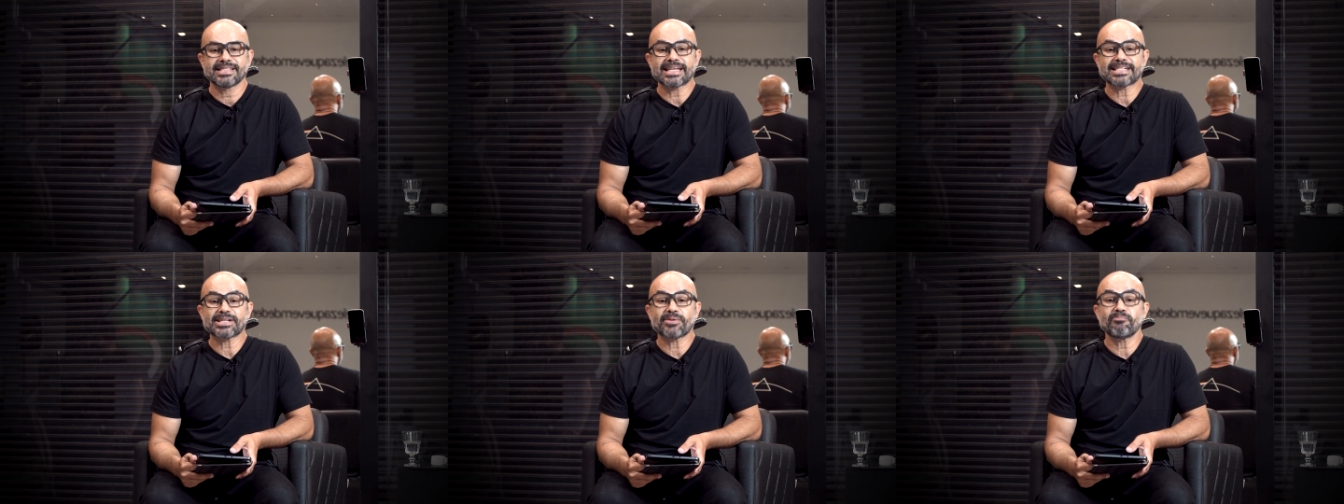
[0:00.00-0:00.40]

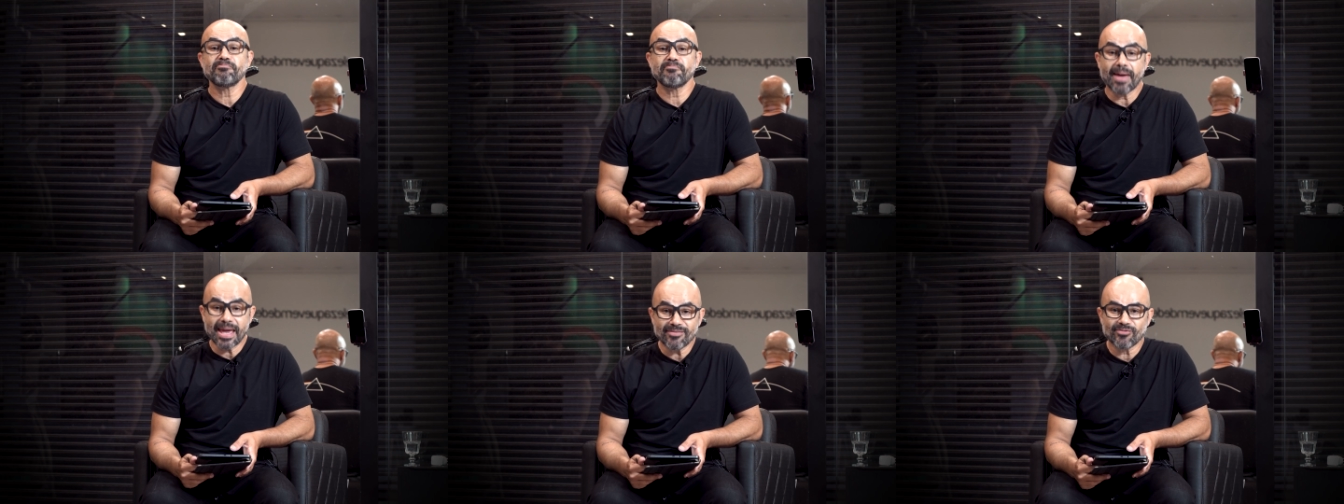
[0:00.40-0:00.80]
Seja
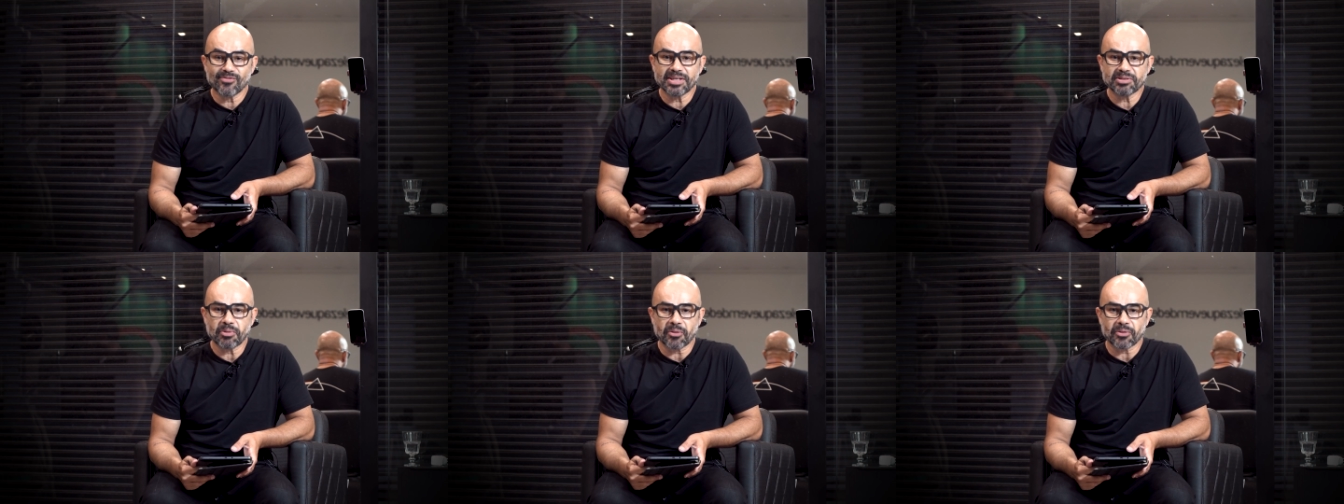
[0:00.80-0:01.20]

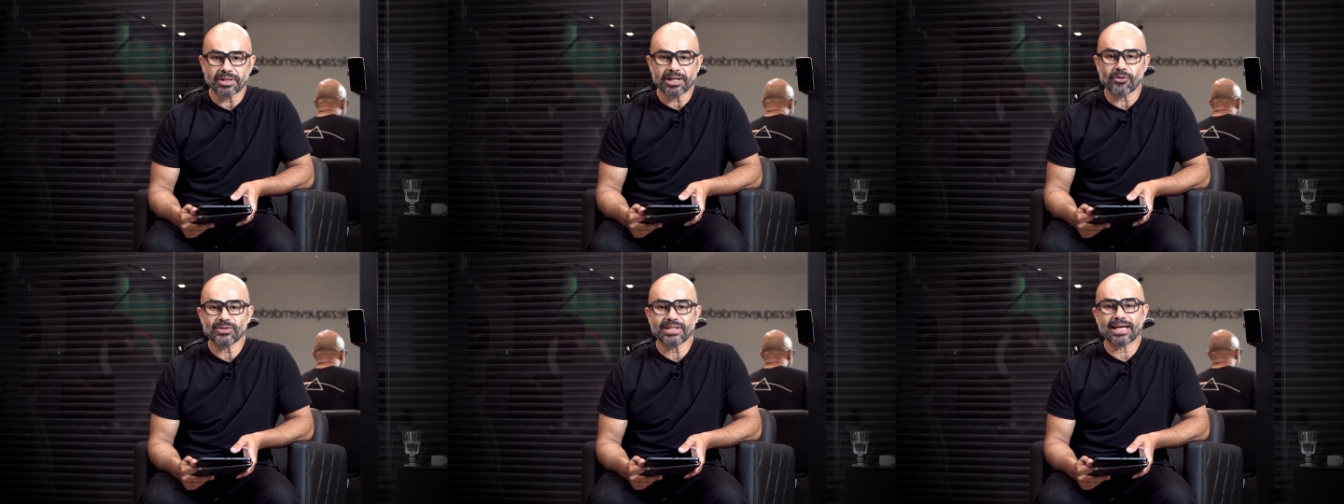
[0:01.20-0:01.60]
bem-vindo ao
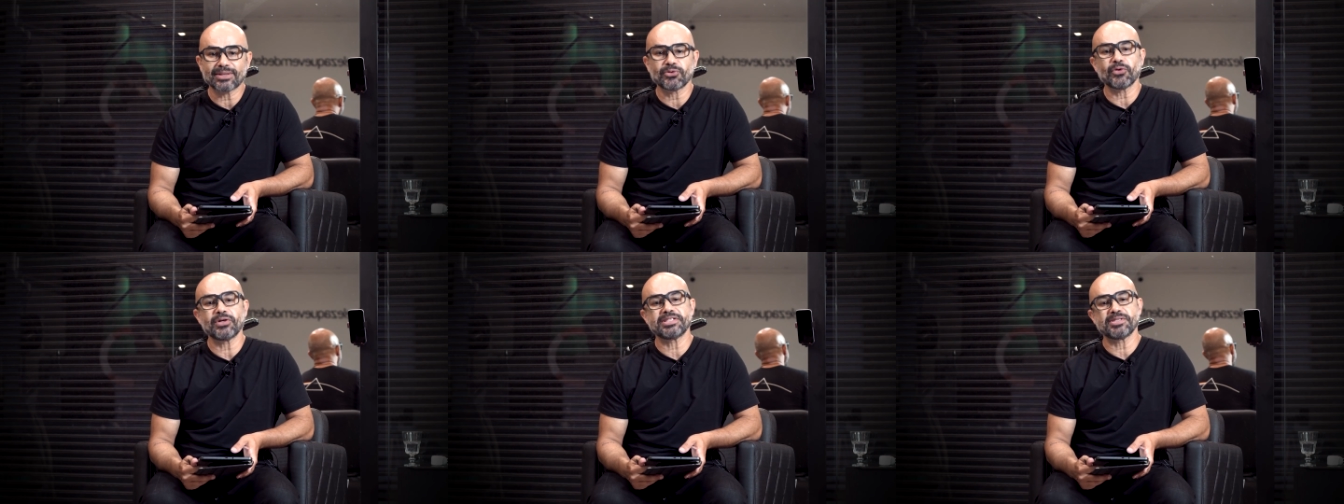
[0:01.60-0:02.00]
canal
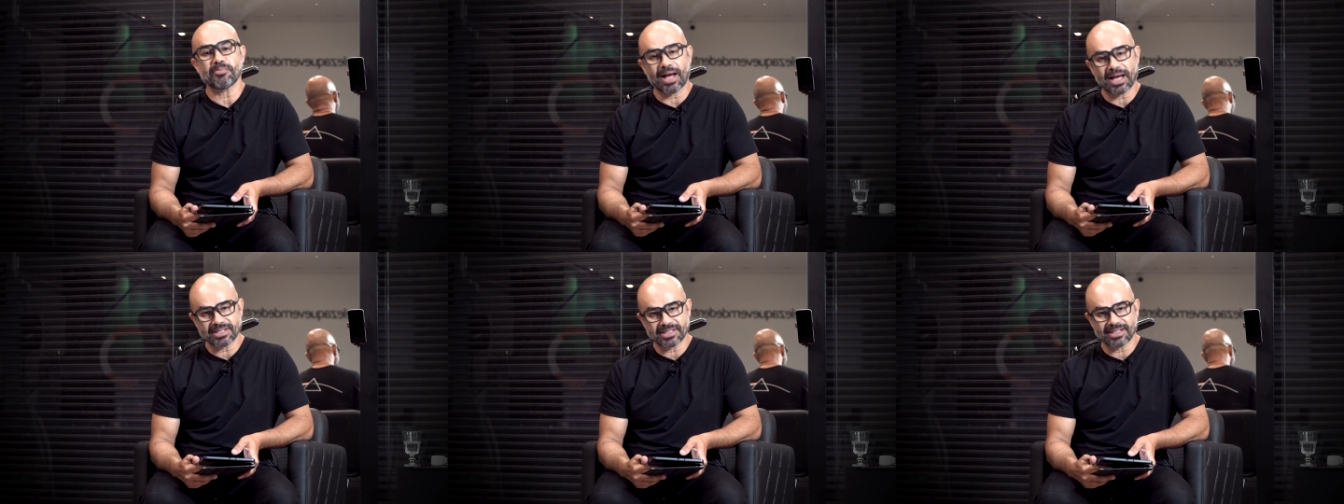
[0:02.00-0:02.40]
Criadores de
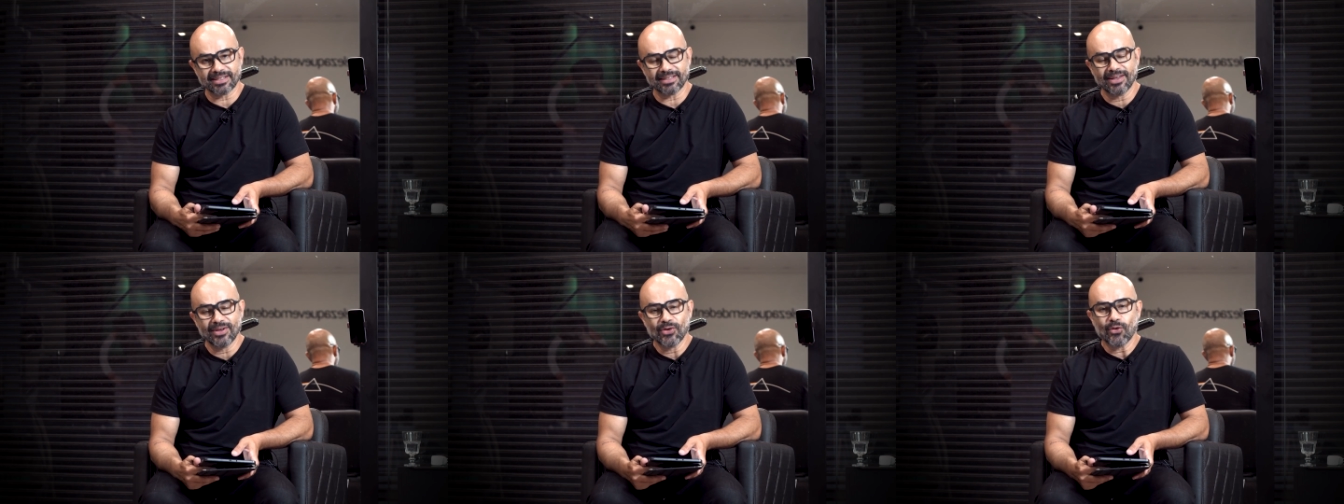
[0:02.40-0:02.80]
Imagem.